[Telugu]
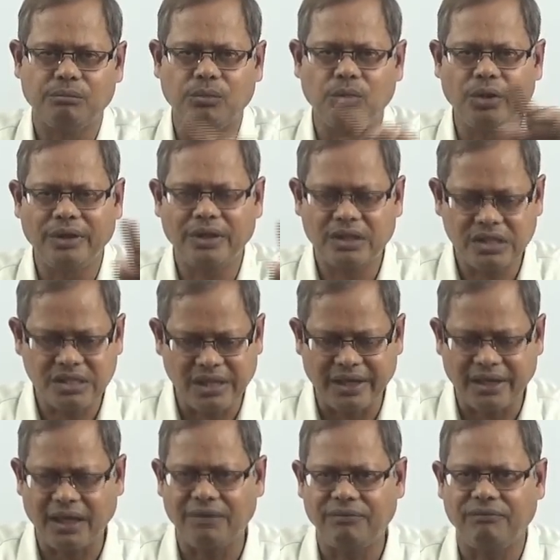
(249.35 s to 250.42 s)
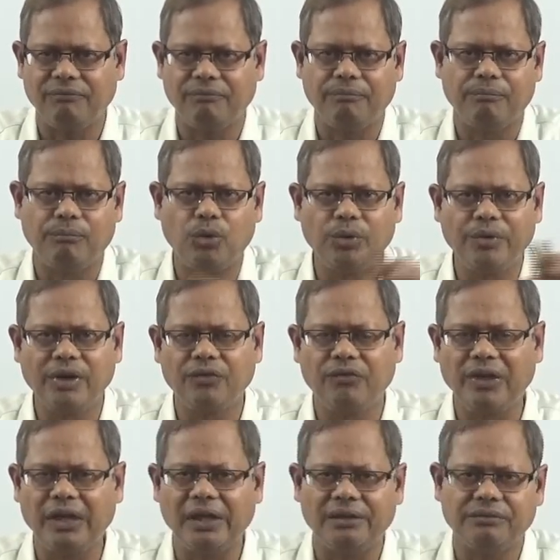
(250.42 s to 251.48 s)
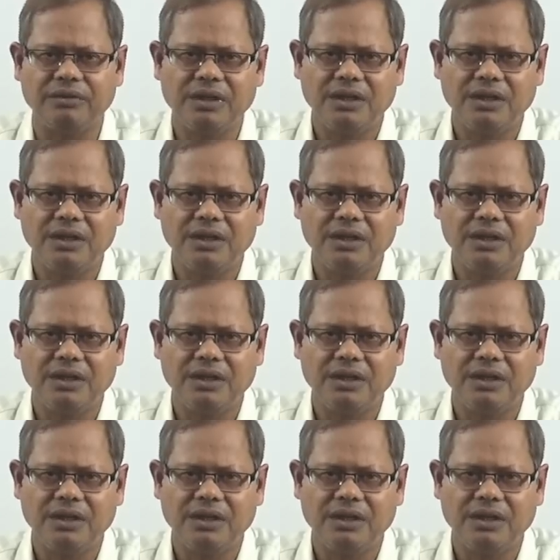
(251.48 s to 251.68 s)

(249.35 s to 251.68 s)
మూ ఇట్ ఈజ్ లైక్ ఏ మూవింగ్ వీల్